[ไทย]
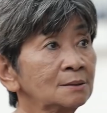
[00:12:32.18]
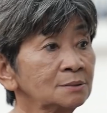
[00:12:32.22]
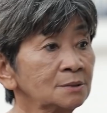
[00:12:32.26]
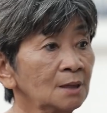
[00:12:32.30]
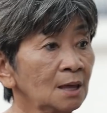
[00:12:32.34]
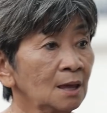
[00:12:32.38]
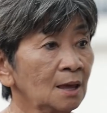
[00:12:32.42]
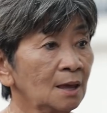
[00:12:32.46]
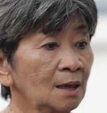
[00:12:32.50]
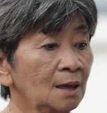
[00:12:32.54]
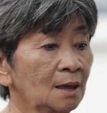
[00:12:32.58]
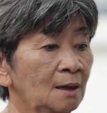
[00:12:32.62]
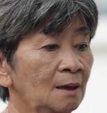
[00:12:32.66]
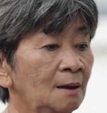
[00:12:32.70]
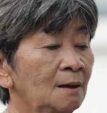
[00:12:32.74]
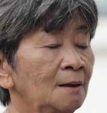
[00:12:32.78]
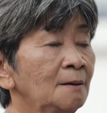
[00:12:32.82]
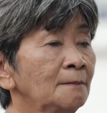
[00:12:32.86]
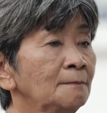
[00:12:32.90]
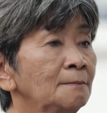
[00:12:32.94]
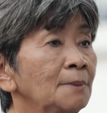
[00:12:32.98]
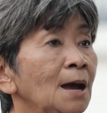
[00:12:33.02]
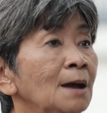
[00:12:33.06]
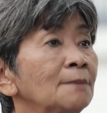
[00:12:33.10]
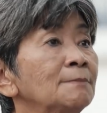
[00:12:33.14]
แต่
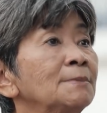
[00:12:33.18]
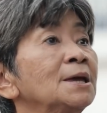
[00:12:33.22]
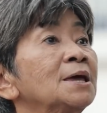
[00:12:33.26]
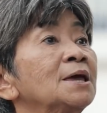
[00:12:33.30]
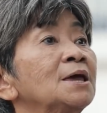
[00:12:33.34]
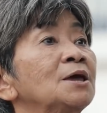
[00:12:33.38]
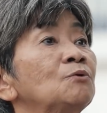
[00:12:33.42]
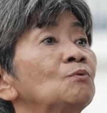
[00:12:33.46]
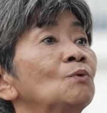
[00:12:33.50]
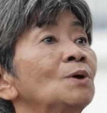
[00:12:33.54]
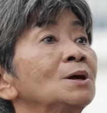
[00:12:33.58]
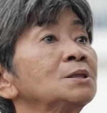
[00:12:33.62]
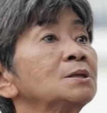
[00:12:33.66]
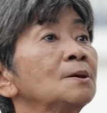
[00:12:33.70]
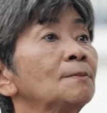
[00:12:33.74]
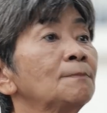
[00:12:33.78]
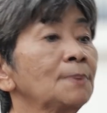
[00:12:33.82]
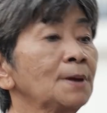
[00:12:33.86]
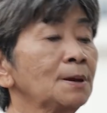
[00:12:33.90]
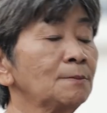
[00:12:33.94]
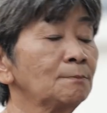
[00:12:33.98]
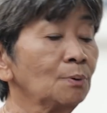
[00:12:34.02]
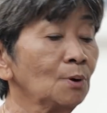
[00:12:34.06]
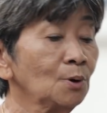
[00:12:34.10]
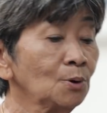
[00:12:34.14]
ป้าไม่คิดว่าจะเป็
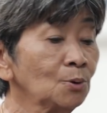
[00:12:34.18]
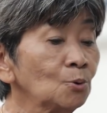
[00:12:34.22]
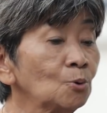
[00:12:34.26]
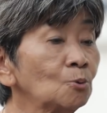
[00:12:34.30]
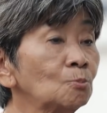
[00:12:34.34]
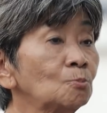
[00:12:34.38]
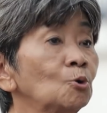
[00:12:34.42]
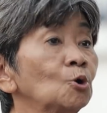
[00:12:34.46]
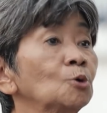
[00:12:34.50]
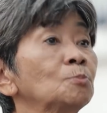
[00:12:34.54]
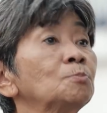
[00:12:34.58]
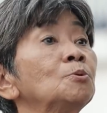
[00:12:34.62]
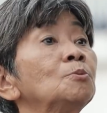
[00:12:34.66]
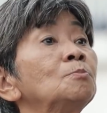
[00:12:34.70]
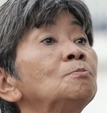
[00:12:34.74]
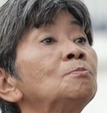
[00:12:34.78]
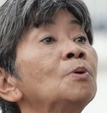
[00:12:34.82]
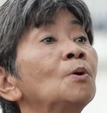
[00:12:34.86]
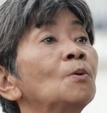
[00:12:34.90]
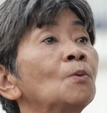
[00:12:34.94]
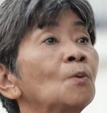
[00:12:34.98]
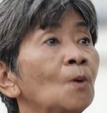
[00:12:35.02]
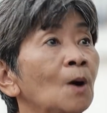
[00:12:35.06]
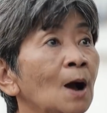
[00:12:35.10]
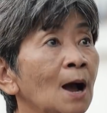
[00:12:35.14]
นพ่อหนุ่มรถพุ่มพ
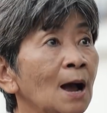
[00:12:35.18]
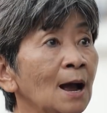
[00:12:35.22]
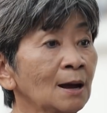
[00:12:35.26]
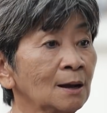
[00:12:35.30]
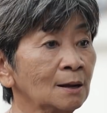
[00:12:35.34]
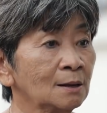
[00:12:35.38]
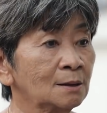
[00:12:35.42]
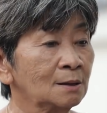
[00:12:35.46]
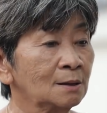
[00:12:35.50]
วง